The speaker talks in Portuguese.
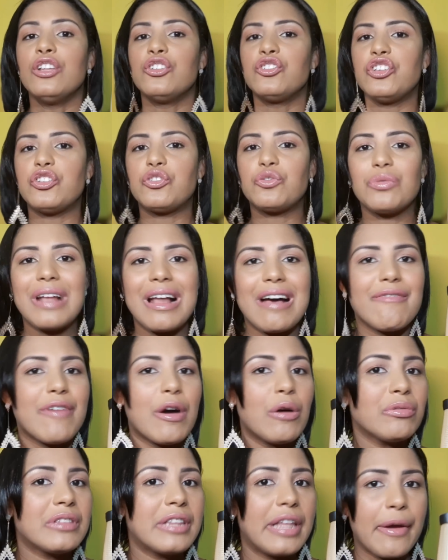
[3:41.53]
Se tu
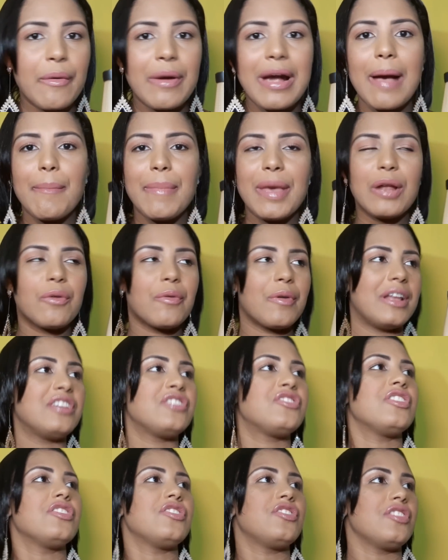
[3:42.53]
lavar o teu cabelo com ele,
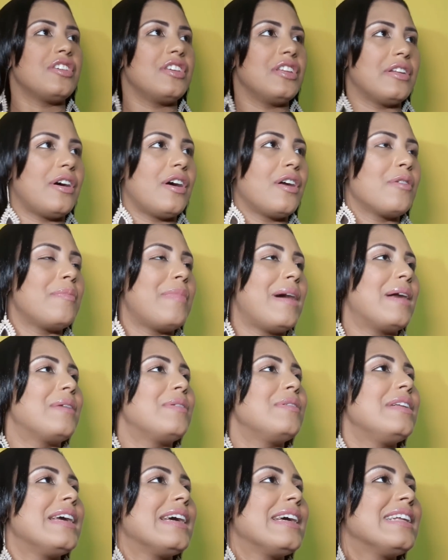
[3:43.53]
gente, ignora o
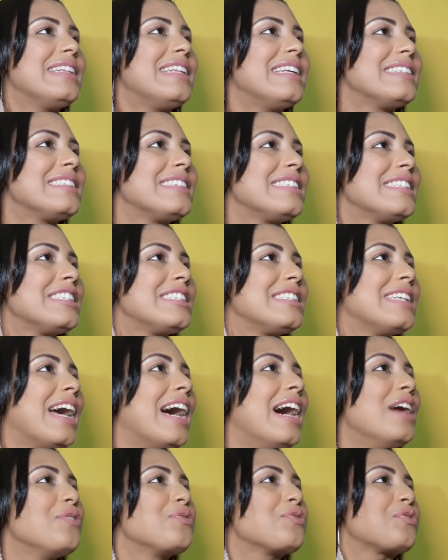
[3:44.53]
barulho aí desses
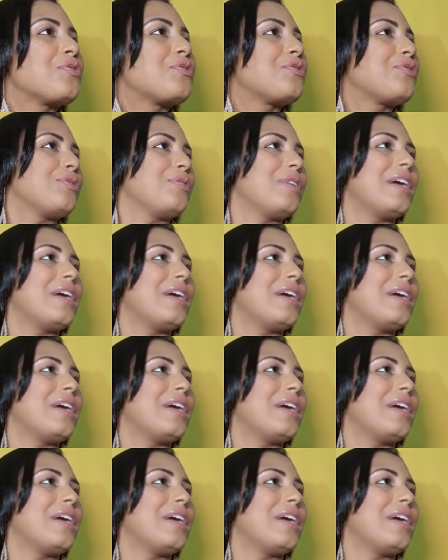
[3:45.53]
ranço,